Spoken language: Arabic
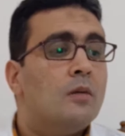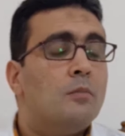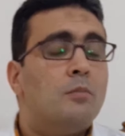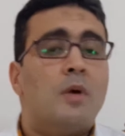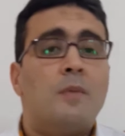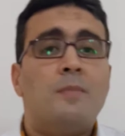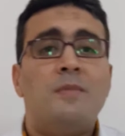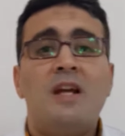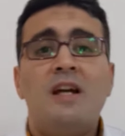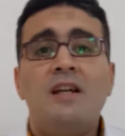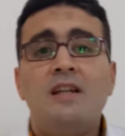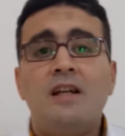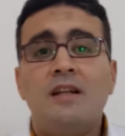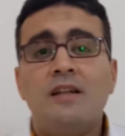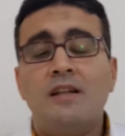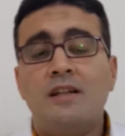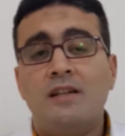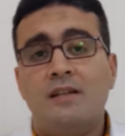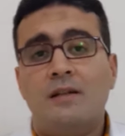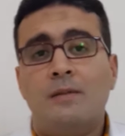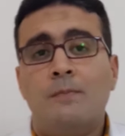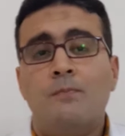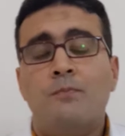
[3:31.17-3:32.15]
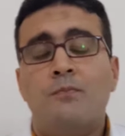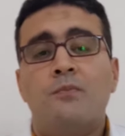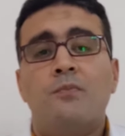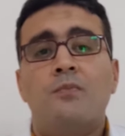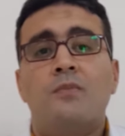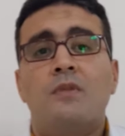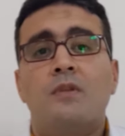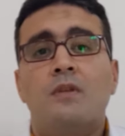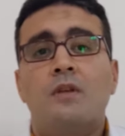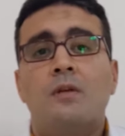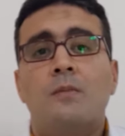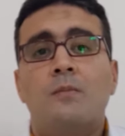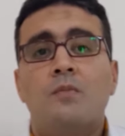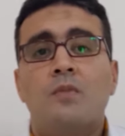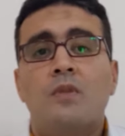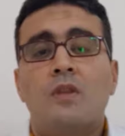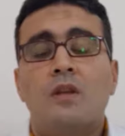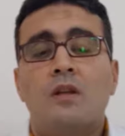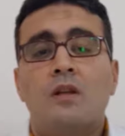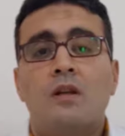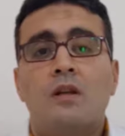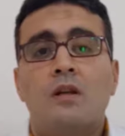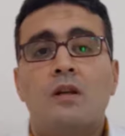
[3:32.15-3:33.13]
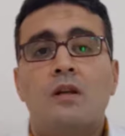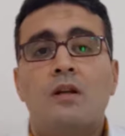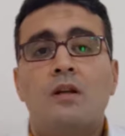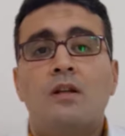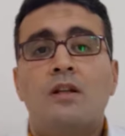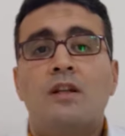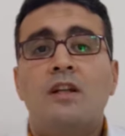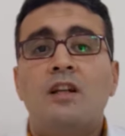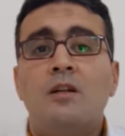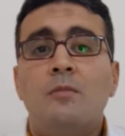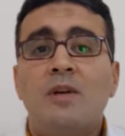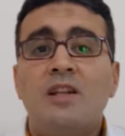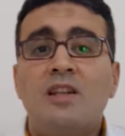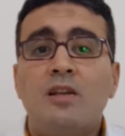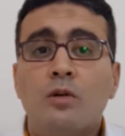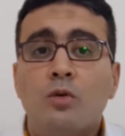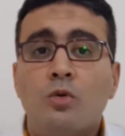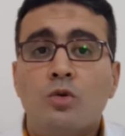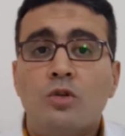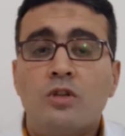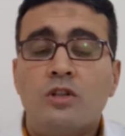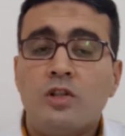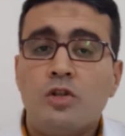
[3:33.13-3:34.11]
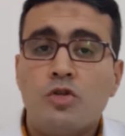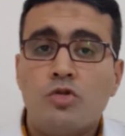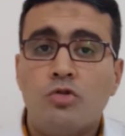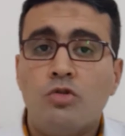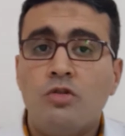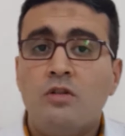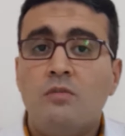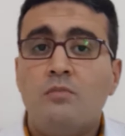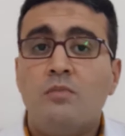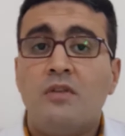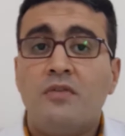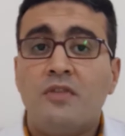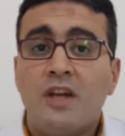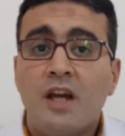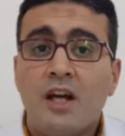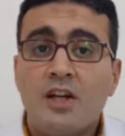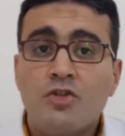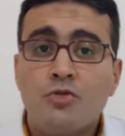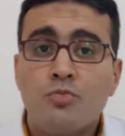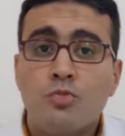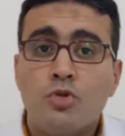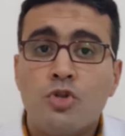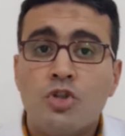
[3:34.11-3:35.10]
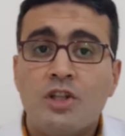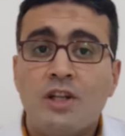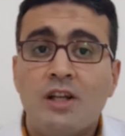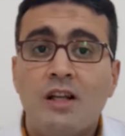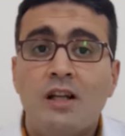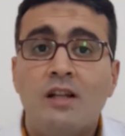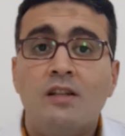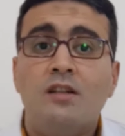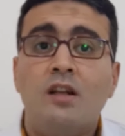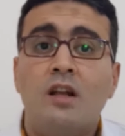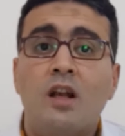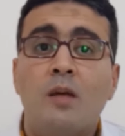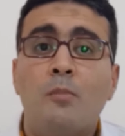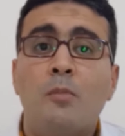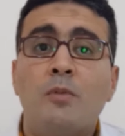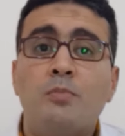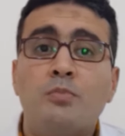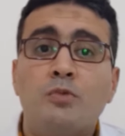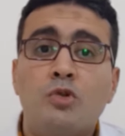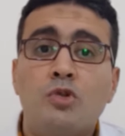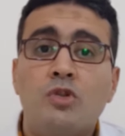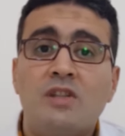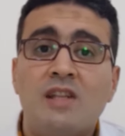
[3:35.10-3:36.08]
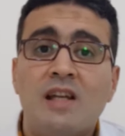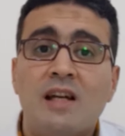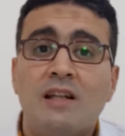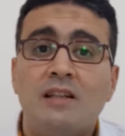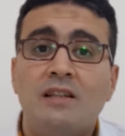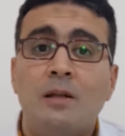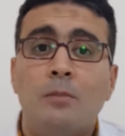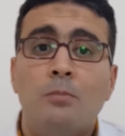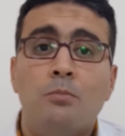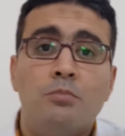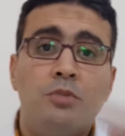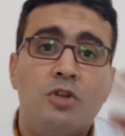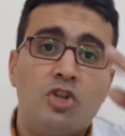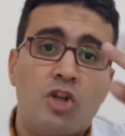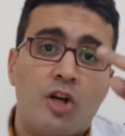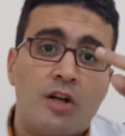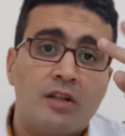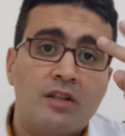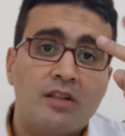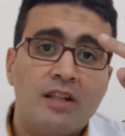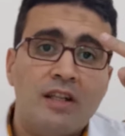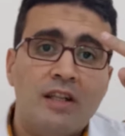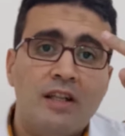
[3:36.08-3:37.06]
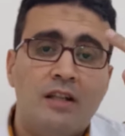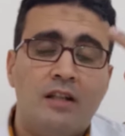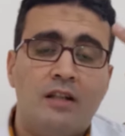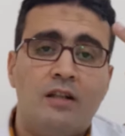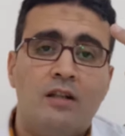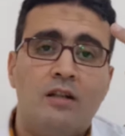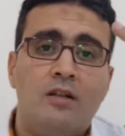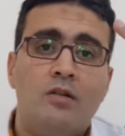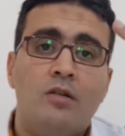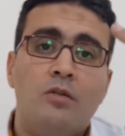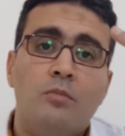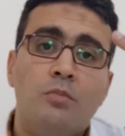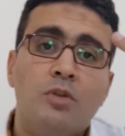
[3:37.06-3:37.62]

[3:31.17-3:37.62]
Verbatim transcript: مبدئيا كده كريمات الكورتيزون ما فيهاش مشكله طالما بتستخدم بشرطين